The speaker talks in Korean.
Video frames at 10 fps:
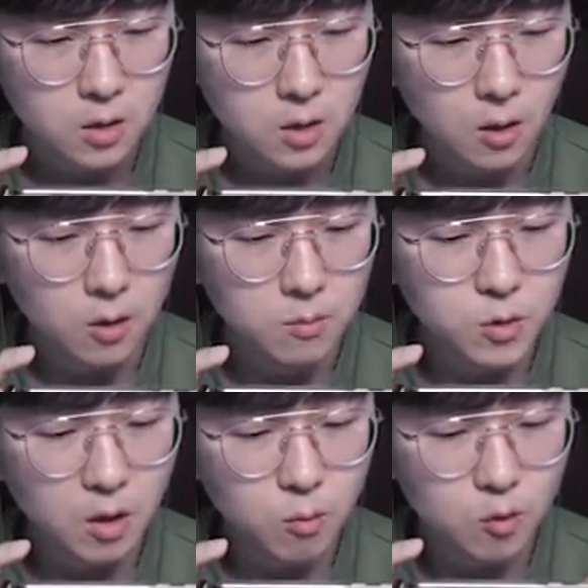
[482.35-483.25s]
얼음
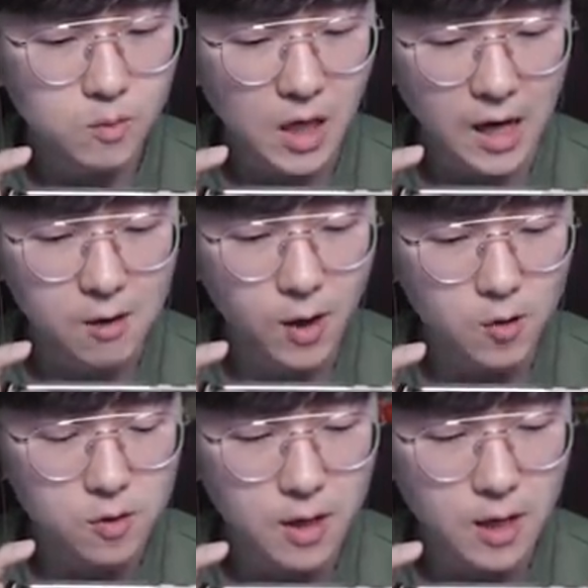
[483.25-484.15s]
트랩도 좀 잘
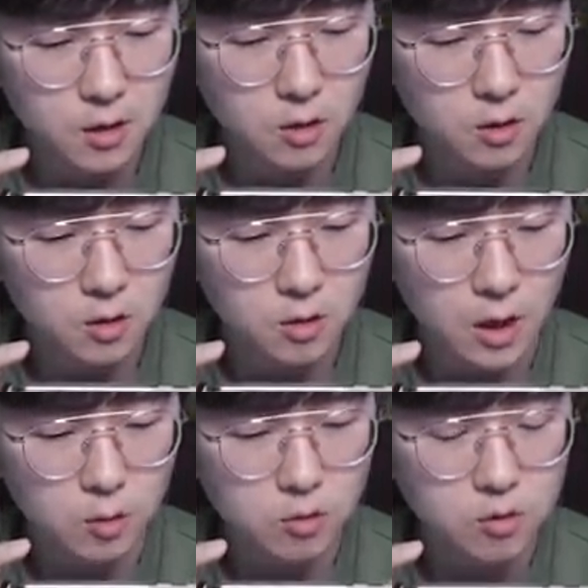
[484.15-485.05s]
활용을 해야 돼요 이거
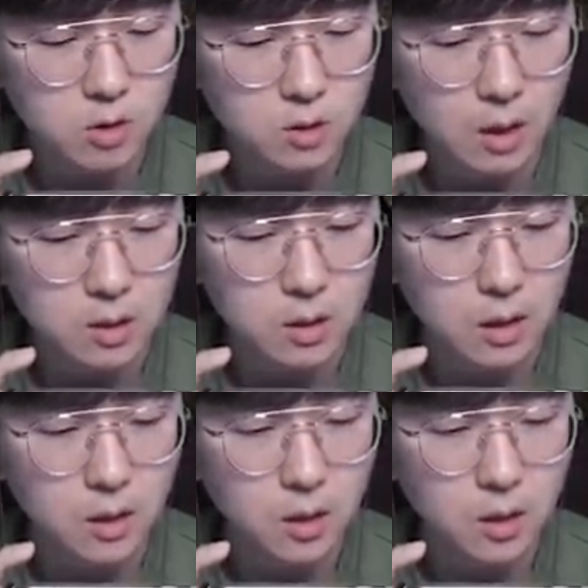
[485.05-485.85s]
계속 쓸 수 있는 것 같은데